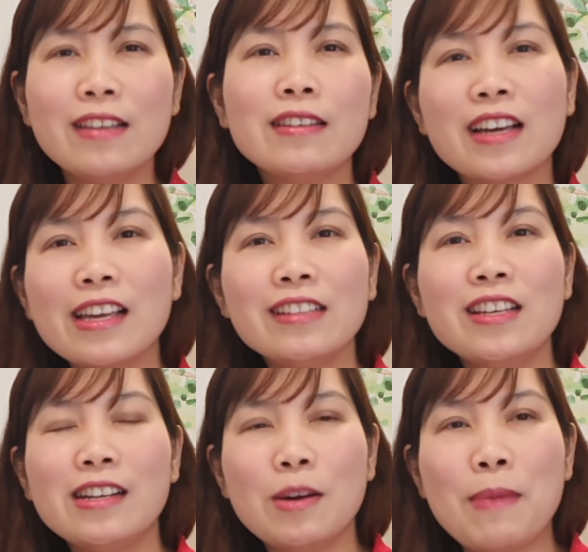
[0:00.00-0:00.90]
những cái kiến
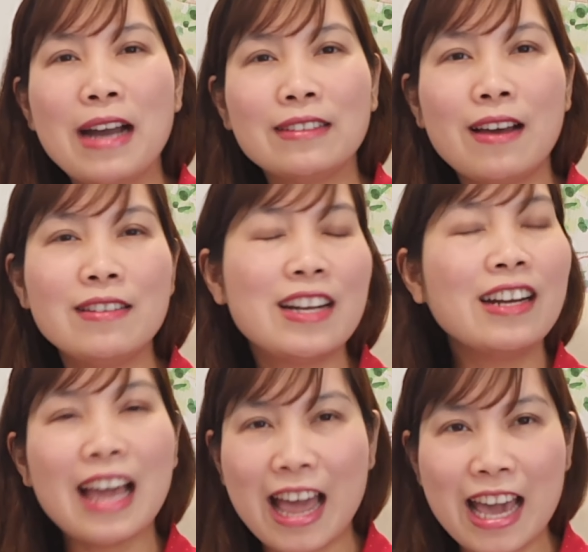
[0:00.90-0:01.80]
thức cơ bản đó rất
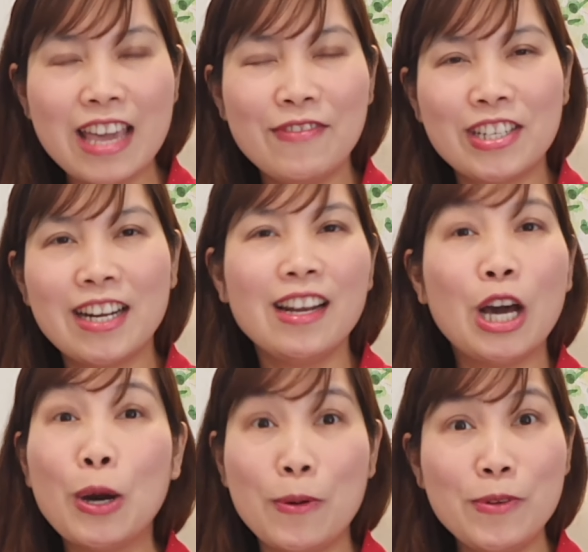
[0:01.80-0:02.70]
là hay và rất là
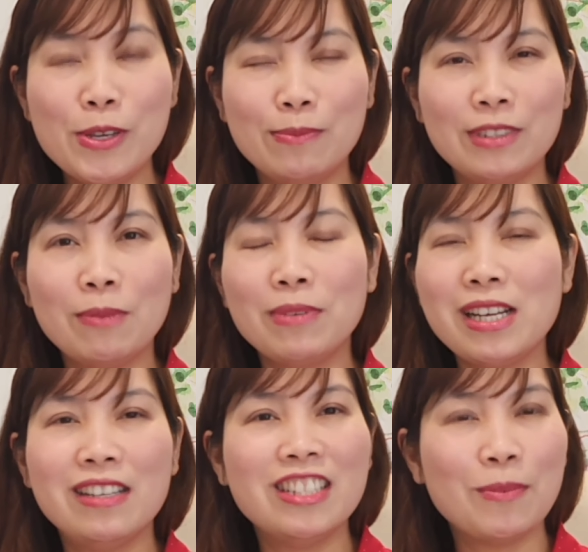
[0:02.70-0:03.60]
hữu dụng trong cái
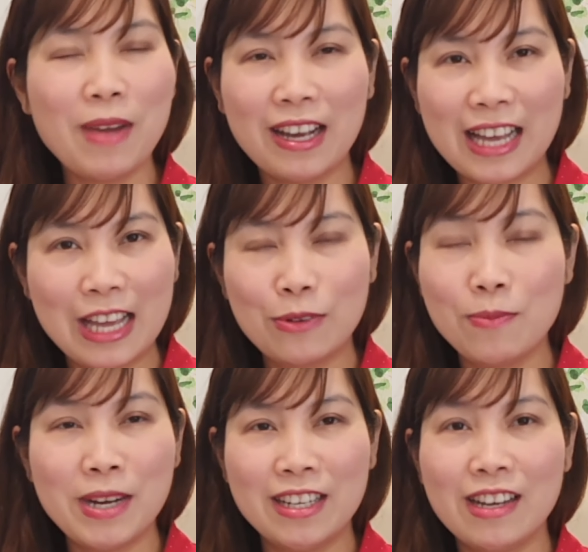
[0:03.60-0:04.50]
đời sống hàng ngày của
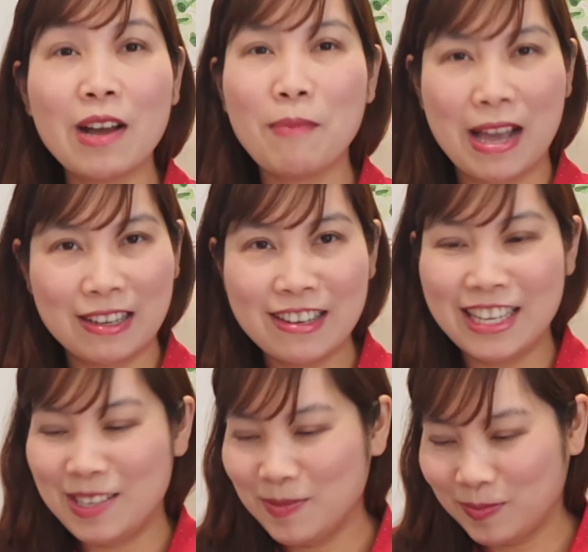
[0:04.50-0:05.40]
mình đó các bạn ơi
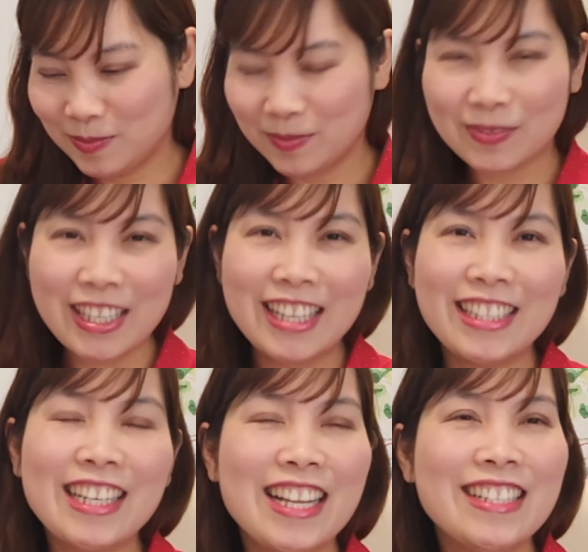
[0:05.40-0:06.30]

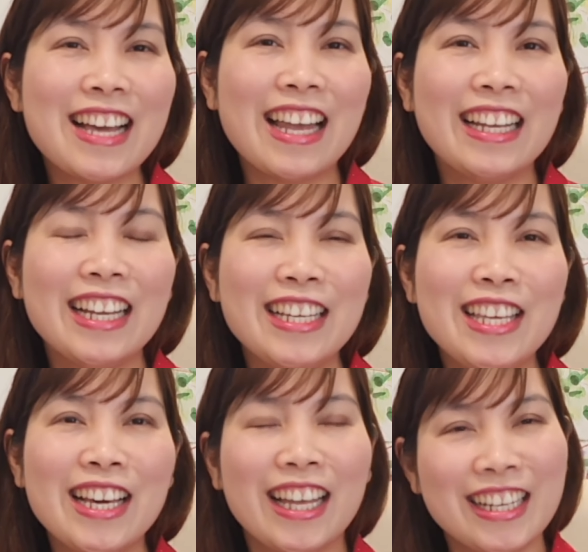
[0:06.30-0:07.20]
cho nên hạnh
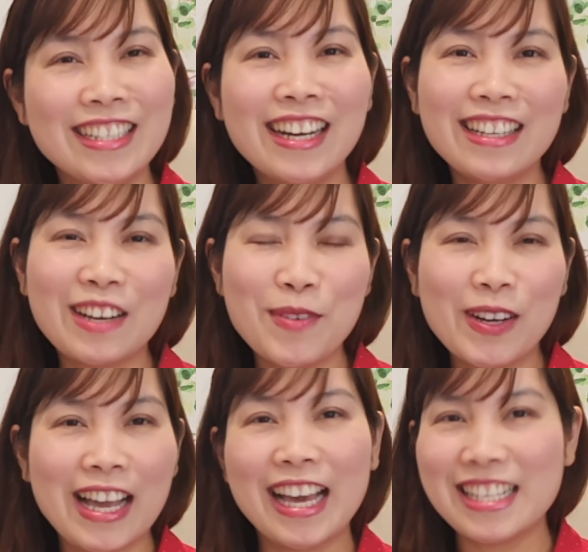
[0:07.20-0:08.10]
hạnh hứa có một
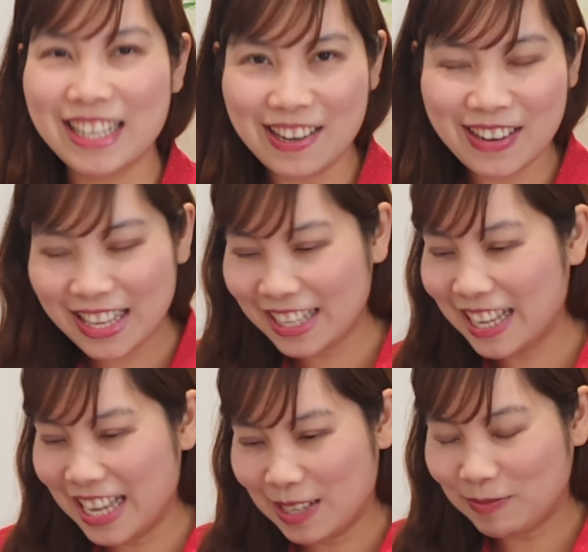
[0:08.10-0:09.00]
ngày hạnh sẽ nói
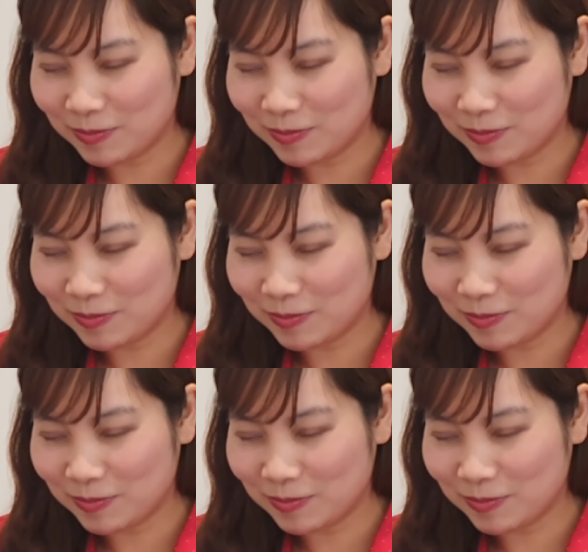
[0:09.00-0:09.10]
ha